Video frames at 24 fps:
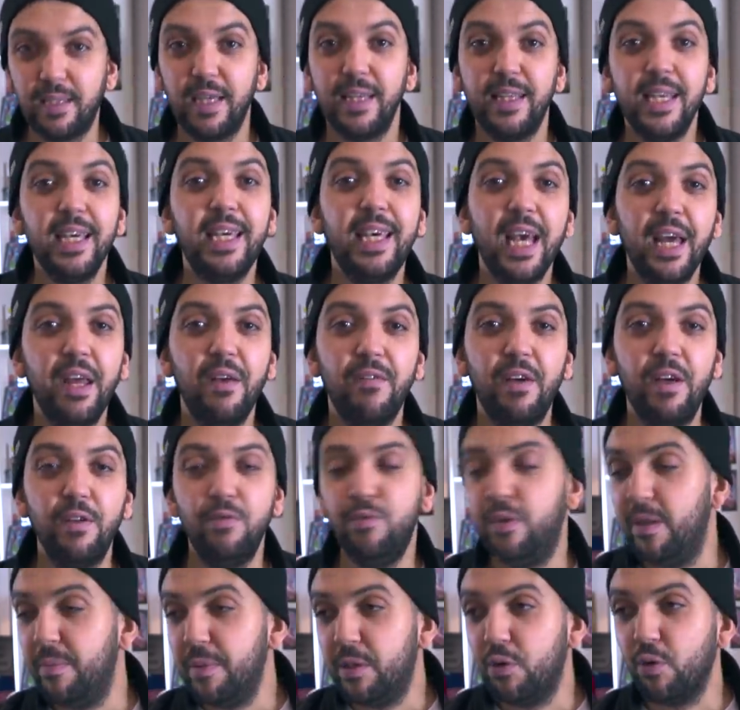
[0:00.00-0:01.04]
C'était
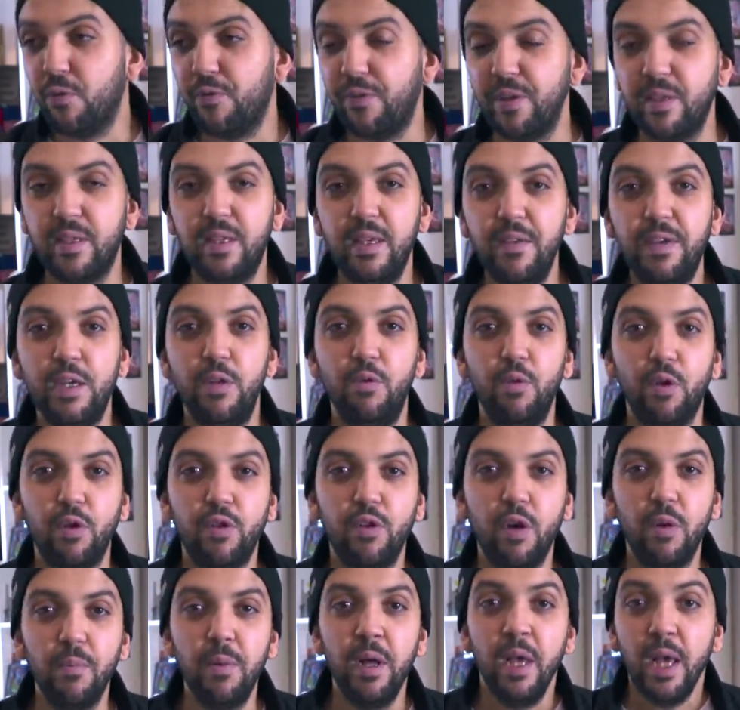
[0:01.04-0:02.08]
Carnaval, une émission festive qui lui
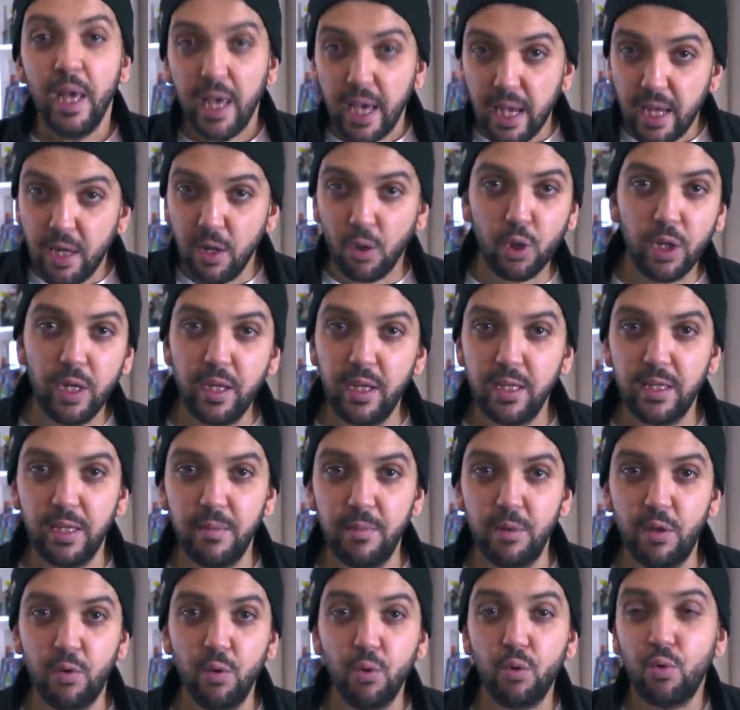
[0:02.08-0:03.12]
ressemble, et il enchaîne les
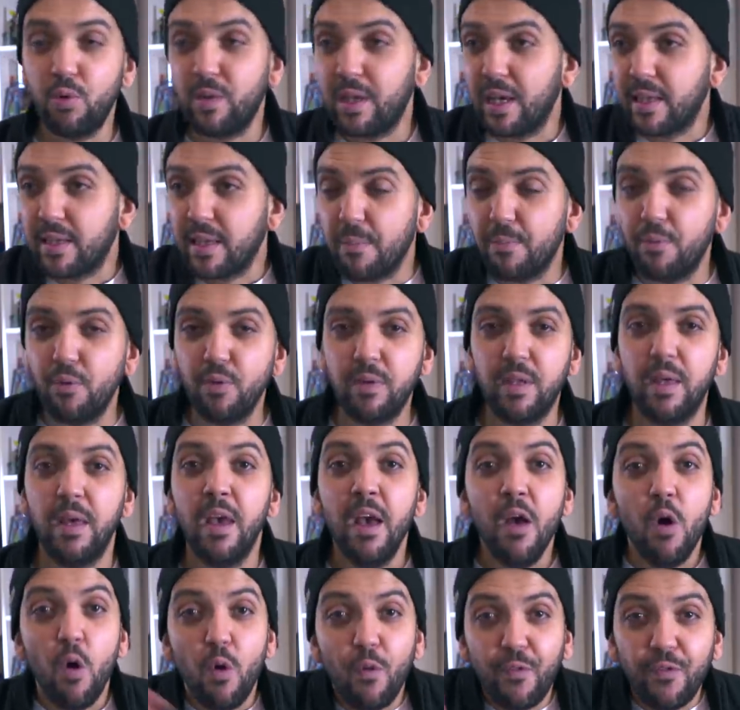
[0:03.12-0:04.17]
émissions jusqu'à s'imposer
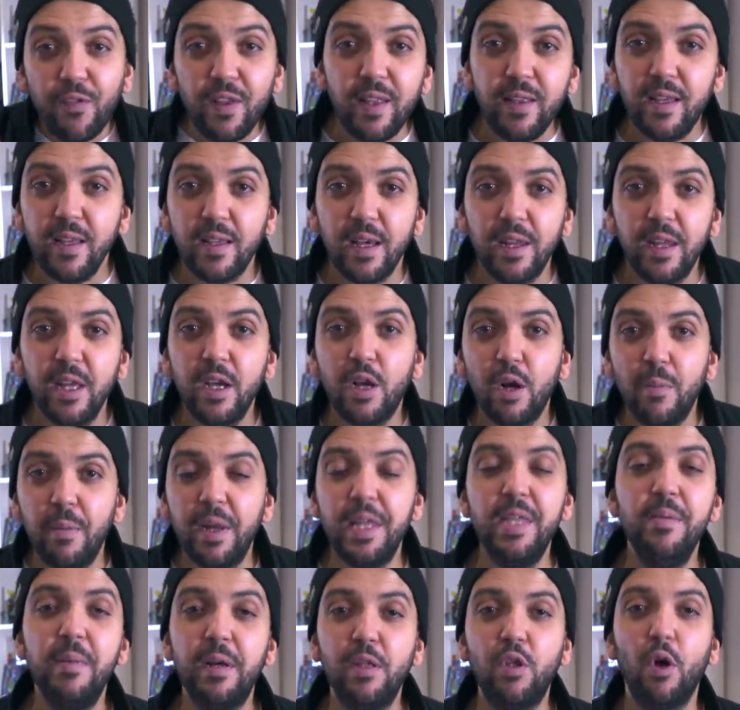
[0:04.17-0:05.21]
au fil des années comme
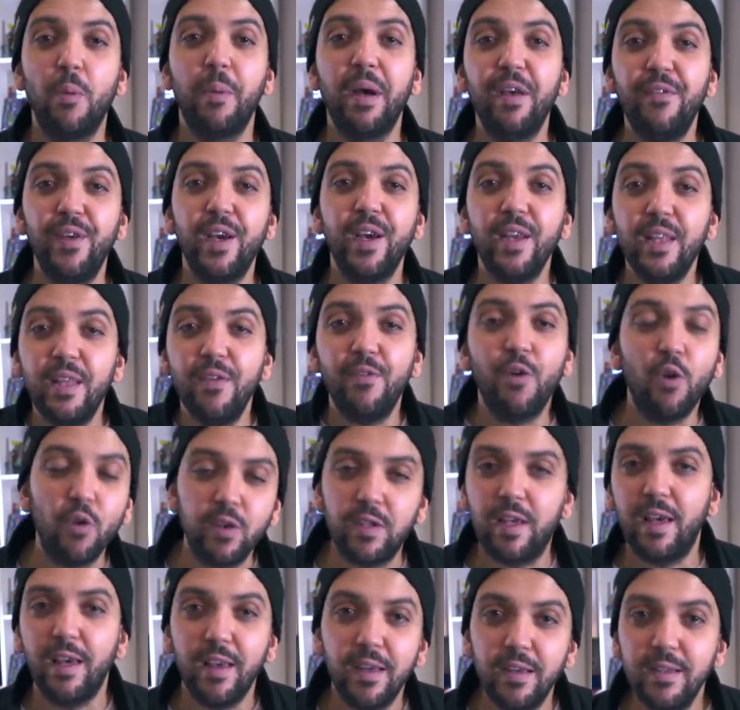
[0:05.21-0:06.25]
animateur préféré des
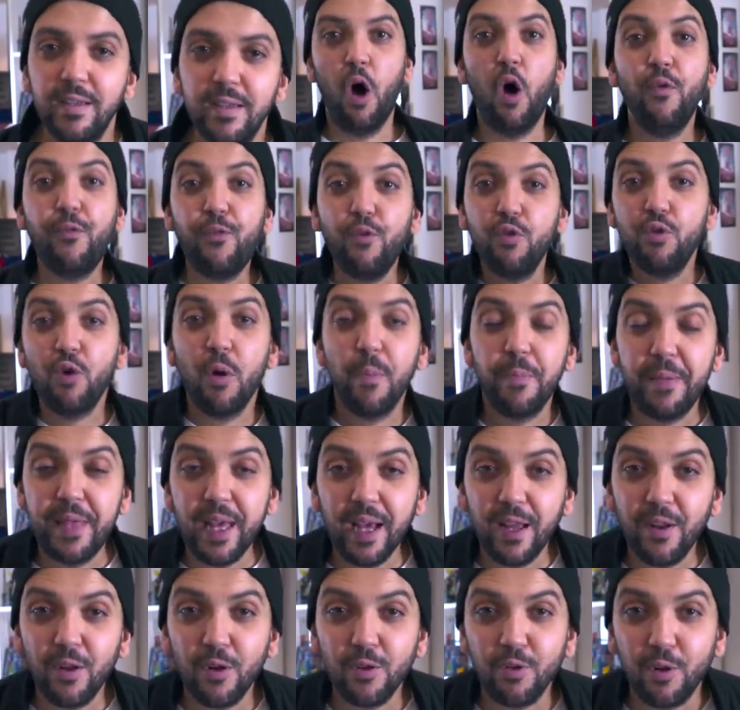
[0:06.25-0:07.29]
Français en faisant
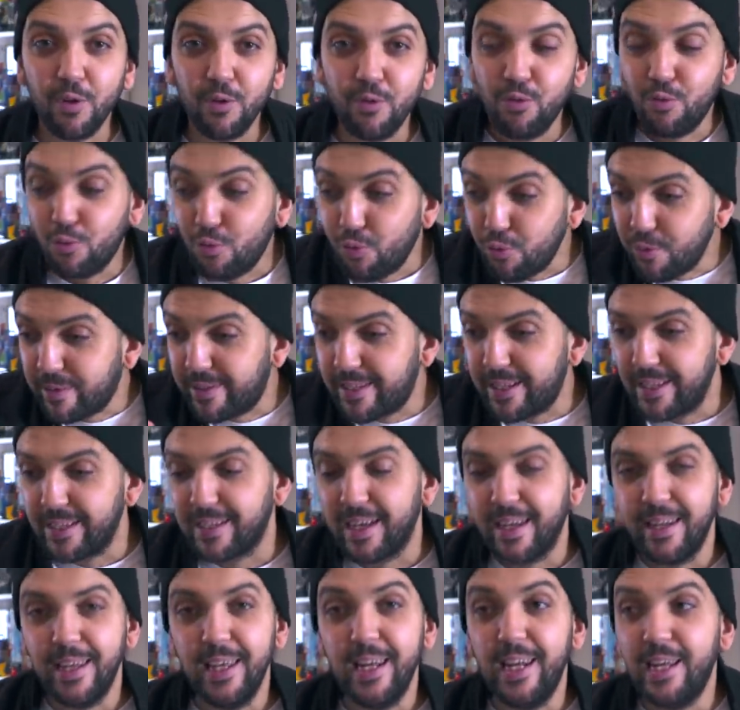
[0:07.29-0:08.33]
bien entendu toutes ces
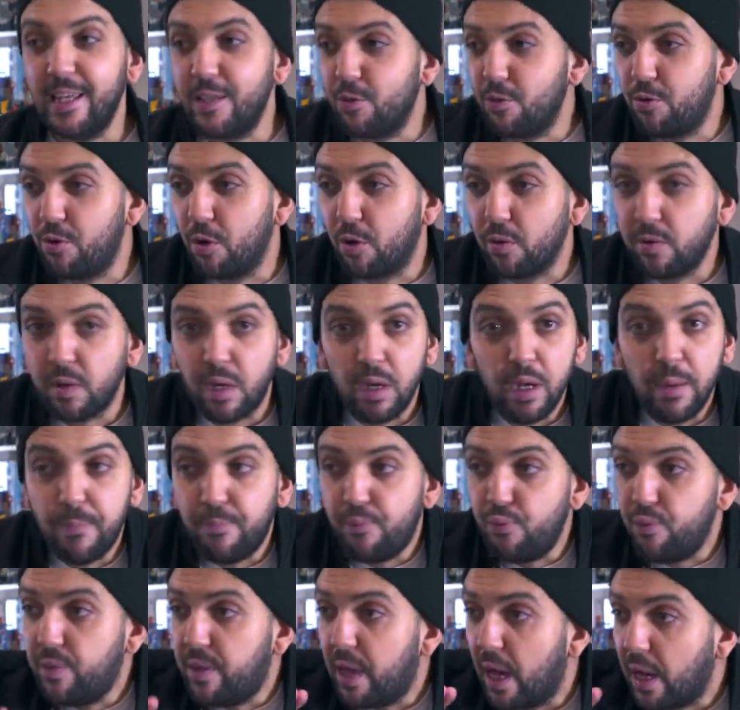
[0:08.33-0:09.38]
années les audiences les
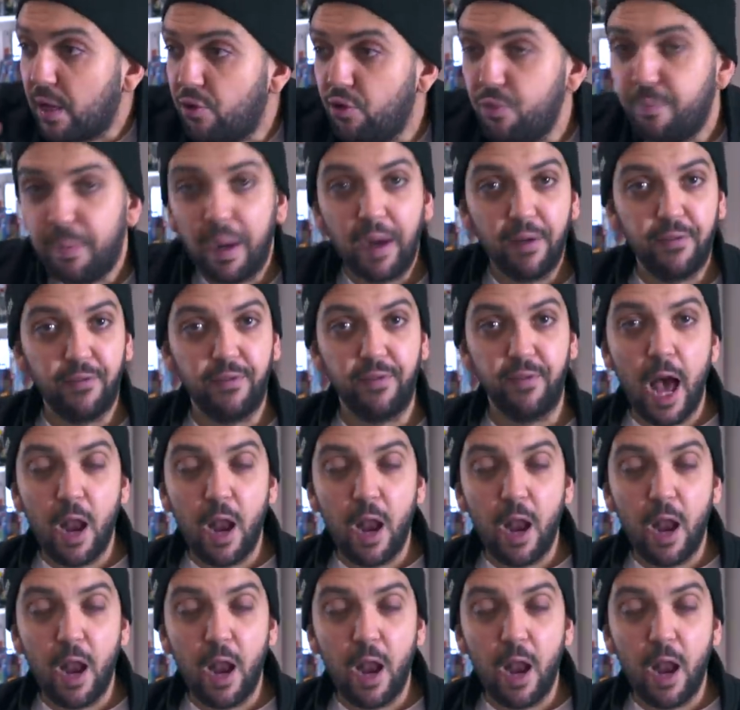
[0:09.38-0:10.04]
plus dingues du PAF.